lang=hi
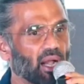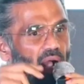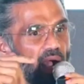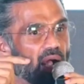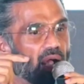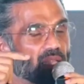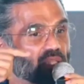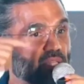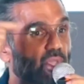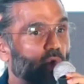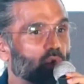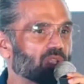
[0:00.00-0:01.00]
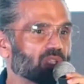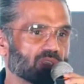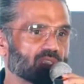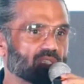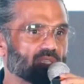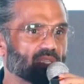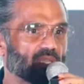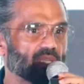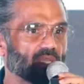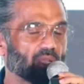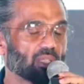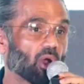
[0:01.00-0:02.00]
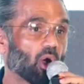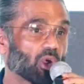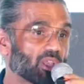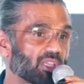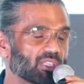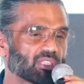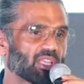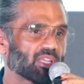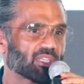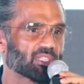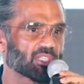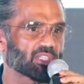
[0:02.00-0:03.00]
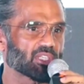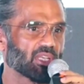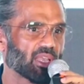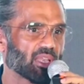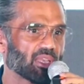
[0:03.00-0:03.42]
हमेशा से लोगों में यही कहा है कि राजू के बिना श्याम नहीं